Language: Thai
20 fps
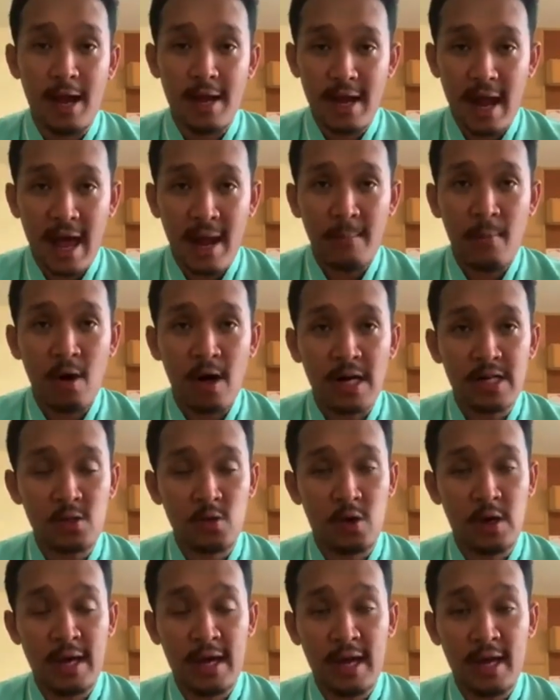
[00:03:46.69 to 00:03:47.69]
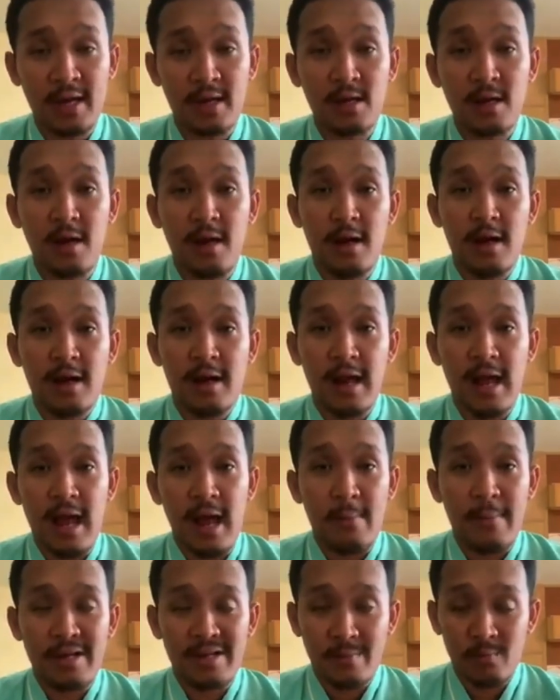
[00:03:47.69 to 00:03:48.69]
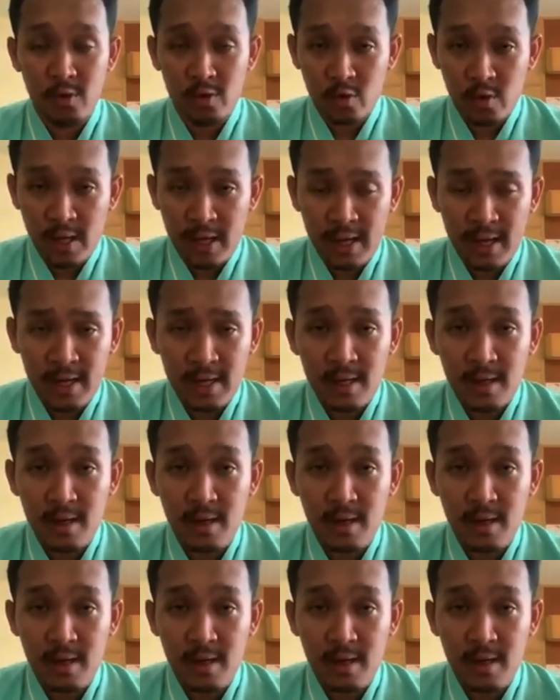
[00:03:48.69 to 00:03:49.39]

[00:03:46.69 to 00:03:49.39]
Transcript: ได้ป้องกันตัวเอง และไปสำรวจตัวเอง